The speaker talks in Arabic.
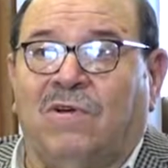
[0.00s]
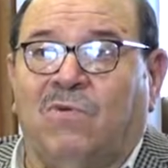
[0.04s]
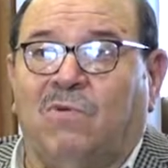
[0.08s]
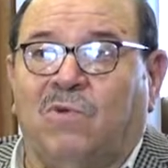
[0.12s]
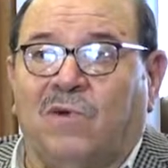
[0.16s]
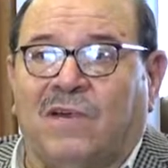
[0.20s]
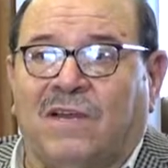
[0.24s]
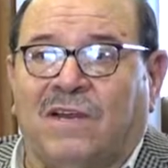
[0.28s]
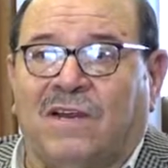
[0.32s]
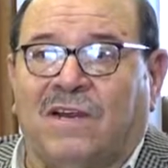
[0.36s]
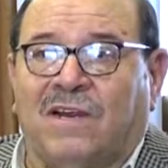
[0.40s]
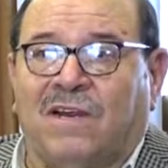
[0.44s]

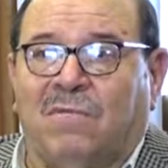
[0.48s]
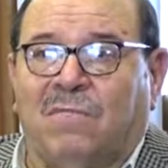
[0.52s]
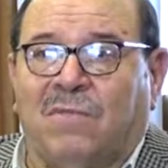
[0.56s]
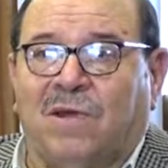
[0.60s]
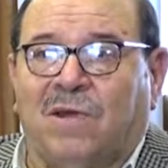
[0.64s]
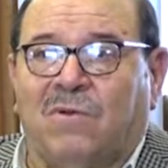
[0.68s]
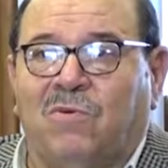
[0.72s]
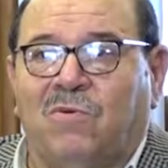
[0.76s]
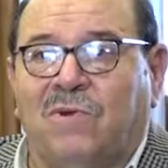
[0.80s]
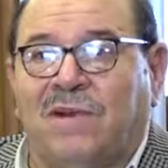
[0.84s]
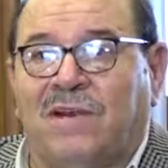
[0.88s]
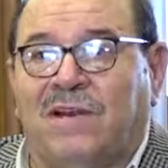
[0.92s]

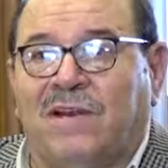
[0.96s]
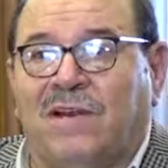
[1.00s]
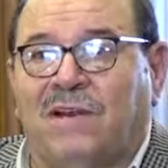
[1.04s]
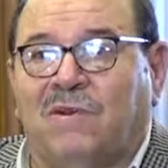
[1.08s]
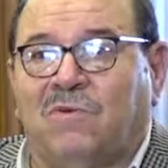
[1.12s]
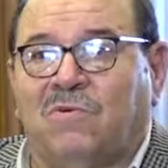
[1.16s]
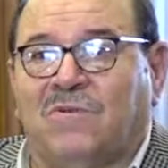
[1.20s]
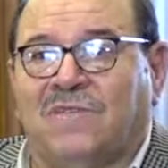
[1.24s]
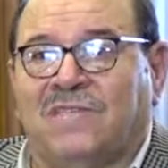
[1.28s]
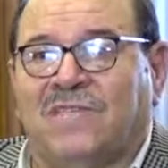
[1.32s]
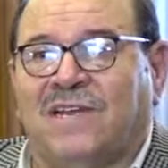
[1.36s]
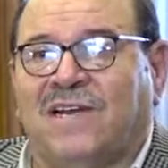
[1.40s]
وكرمه
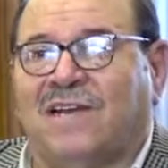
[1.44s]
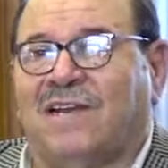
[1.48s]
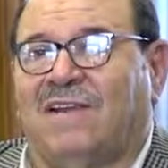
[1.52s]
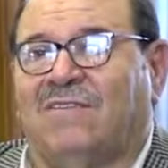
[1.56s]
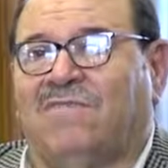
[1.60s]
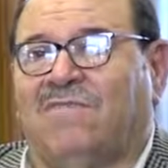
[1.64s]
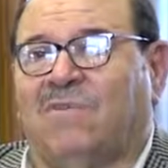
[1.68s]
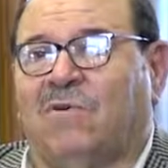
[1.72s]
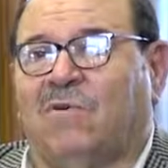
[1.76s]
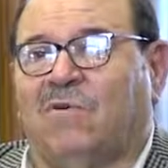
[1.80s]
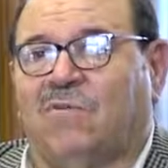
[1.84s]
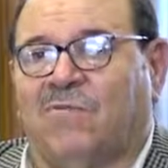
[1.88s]
أنه
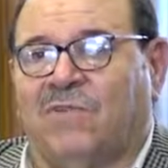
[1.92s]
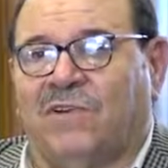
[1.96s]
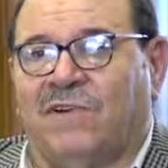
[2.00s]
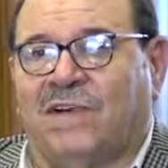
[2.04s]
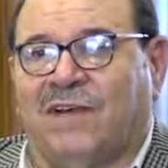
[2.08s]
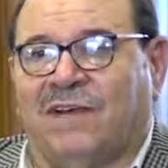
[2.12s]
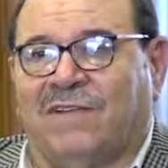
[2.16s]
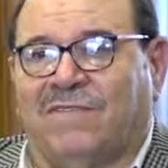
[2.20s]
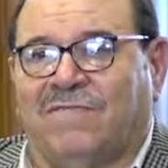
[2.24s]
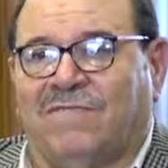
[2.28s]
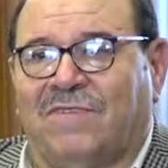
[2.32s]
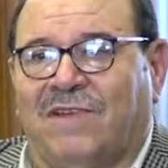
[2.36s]
استخلفه في
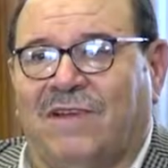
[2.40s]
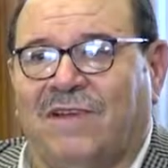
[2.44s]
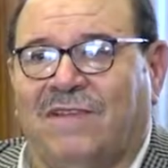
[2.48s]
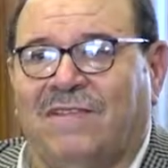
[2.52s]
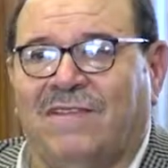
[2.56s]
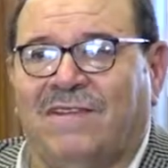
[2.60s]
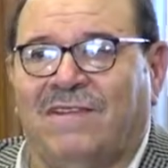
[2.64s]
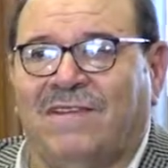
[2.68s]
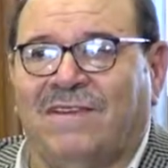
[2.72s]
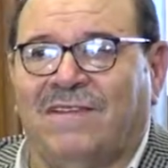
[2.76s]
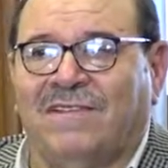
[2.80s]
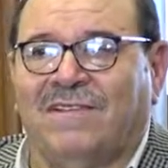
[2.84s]
الأرض
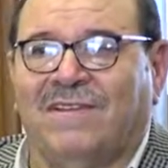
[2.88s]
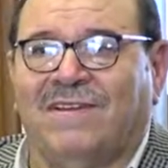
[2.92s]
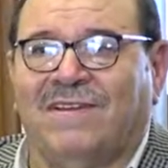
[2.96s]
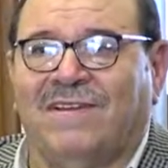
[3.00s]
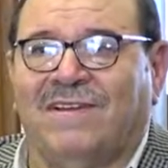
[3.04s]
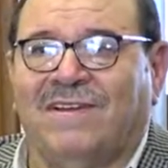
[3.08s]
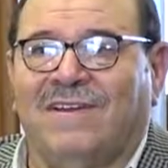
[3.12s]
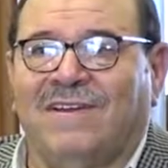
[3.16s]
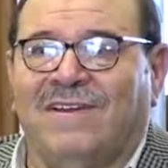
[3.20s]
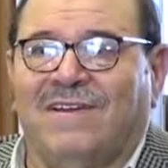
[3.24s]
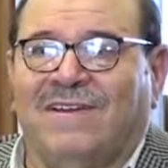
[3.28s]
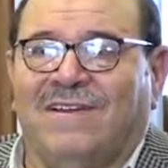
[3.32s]
فهذا الذي
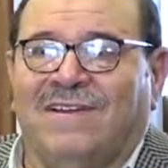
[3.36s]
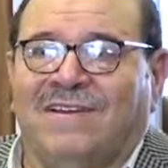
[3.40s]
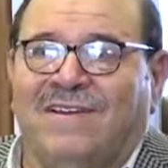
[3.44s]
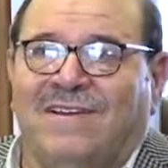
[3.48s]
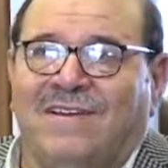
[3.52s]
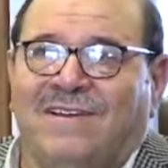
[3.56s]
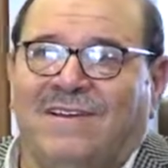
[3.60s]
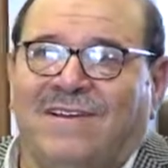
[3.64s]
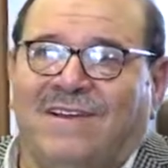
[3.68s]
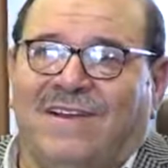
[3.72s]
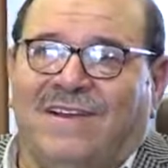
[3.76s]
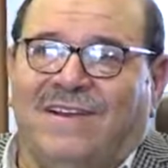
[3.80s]

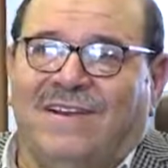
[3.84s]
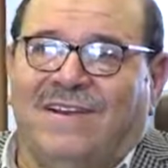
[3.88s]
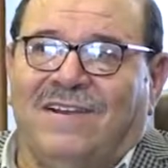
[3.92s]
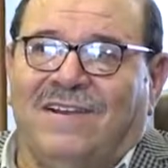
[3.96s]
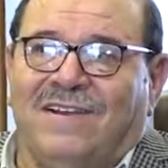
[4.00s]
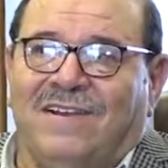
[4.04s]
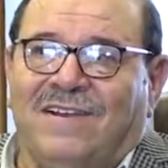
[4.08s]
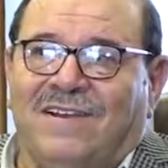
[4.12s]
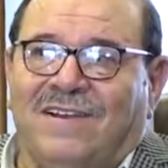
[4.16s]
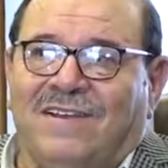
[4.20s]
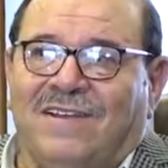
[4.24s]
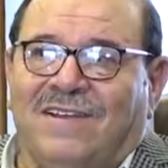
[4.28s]

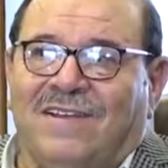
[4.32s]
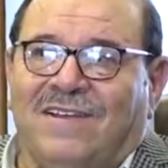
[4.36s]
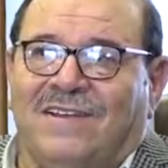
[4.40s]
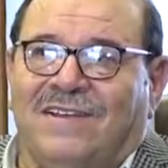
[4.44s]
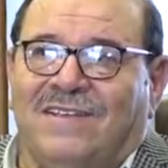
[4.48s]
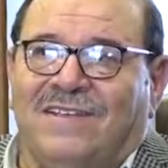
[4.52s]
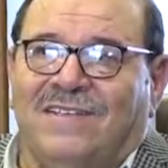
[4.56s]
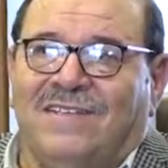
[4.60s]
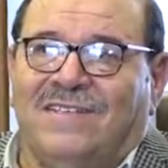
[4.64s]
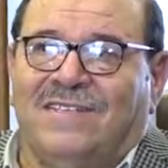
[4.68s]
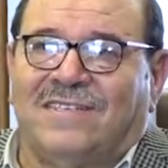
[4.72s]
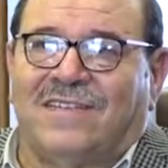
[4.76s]
يعني
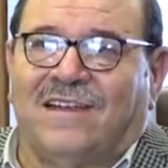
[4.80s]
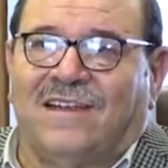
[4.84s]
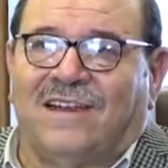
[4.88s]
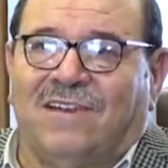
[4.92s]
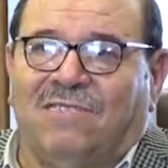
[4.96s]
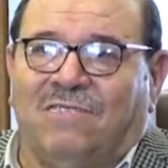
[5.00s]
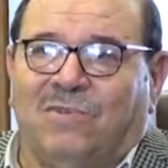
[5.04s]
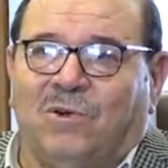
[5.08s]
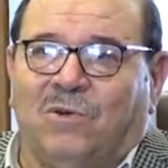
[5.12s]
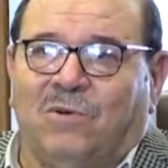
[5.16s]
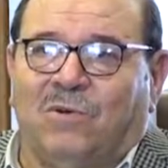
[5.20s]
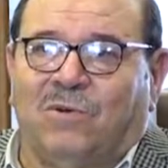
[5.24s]

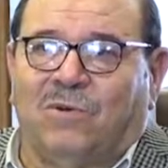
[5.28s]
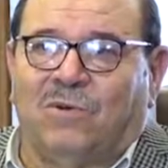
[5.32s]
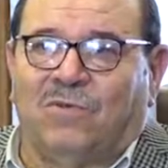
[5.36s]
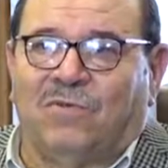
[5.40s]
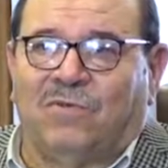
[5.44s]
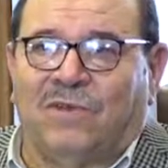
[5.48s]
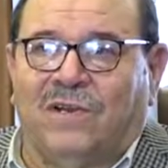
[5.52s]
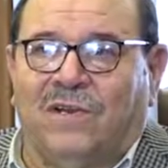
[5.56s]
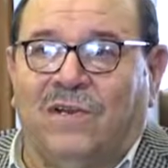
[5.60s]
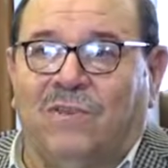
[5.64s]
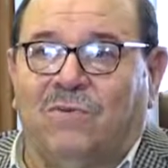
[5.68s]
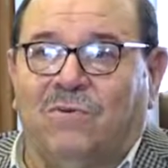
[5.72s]
استخلفه الله
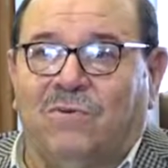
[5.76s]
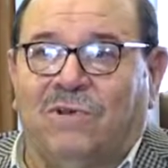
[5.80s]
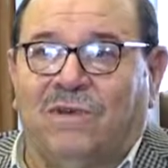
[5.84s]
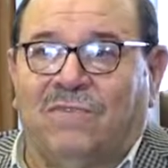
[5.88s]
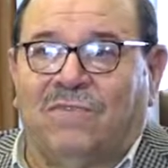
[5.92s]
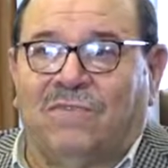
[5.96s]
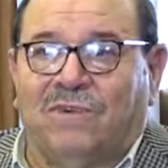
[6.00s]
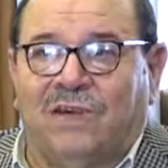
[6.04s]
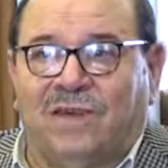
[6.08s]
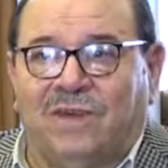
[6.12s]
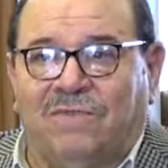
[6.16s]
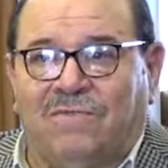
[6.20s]
في الأرض
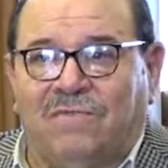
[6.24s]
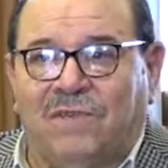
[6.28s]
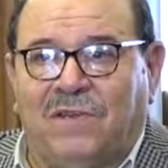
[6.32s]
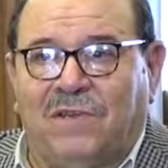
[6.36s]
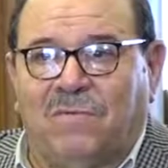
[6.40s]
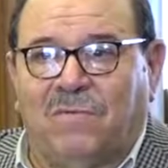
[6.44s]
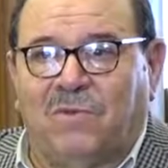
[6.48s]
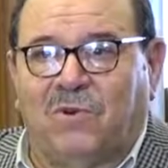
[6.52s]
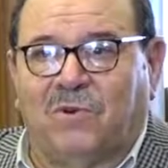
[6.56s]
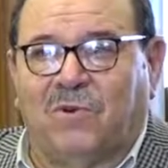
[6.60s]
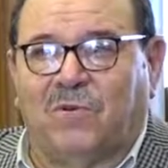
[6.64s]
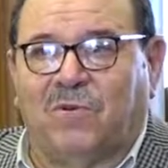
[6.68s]
ونفخ
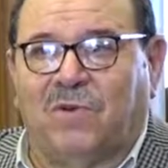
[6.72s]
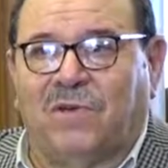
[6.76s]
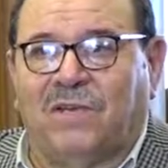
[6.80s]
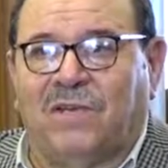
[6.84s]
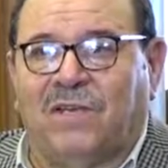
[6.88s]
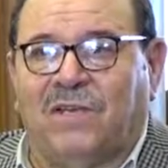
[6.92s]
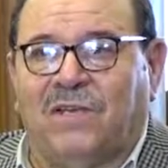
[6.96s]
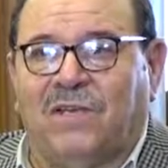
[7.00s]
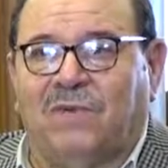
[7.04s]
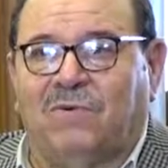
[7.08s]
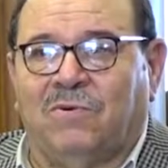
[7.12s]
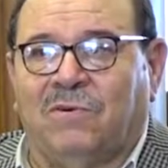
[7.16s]
فيه من
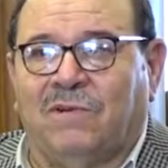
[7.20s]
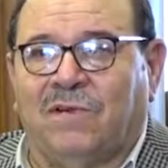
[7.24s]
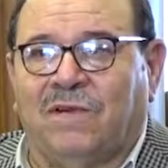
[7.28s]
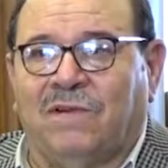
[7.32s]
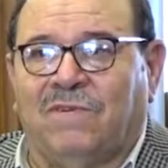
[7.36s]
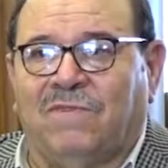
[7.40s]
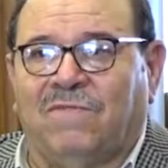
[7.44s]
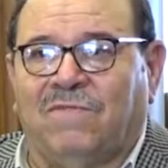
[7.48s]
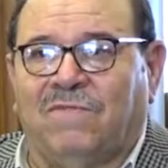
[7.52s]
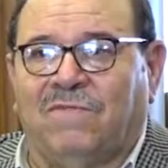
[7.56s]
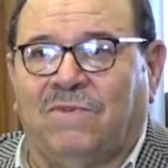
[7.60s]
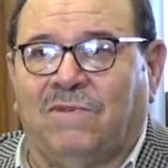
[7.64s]
روحه
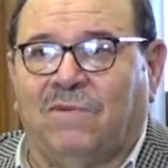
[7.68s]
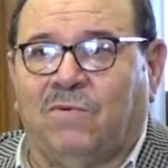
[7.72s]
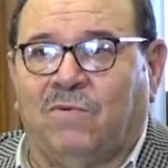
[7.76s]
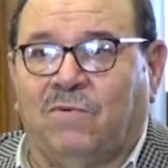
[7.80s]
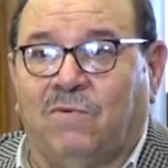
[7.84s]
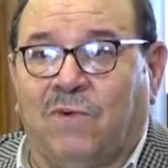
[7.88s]
ونف